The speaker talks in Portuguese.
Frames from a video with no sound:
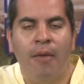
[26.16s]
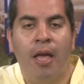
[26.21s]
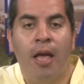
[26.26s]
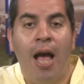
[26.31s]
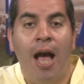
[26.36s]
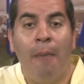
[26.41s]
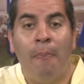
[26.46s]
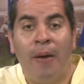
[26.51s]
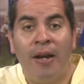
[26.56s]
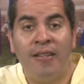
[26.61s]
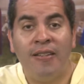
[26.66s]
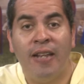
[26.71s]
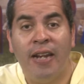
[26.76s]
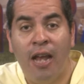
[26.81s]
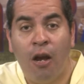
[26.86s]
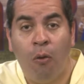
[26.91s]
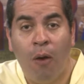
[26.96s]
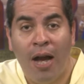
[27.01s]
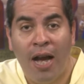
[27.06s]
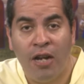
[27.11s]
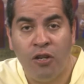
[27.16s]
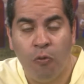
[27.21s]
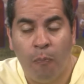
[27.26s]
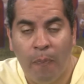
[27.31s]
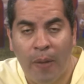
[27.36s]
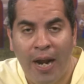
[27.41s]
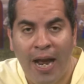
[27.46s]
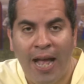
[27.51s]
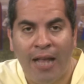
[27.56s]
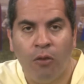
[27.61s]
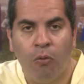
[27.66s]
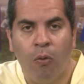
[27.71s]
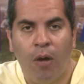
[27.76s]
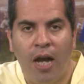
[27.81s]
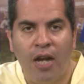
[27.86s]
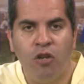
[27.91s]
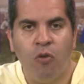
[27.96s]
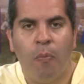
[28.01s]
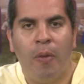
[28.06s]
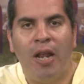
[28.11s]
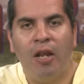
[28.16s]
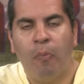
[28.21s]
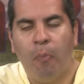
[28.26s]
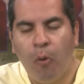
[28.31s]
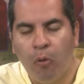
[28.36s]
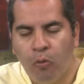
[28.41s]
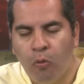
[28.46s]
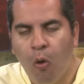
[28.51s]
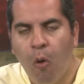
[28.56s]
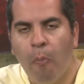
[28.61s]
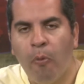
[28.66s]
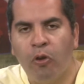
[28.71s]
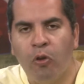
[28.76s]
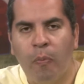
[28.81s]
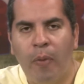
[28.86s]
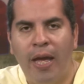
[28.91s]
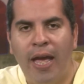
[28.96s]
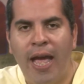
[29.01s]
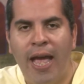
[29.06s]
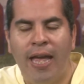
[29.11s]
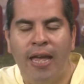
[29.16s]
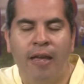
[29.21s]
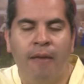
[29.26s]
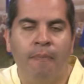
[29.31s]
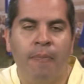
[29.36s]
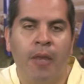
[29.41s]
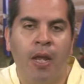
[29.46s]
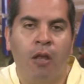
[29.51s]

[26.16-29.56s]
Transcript: a parceria com a Rádio Prado, radioprado.com.br.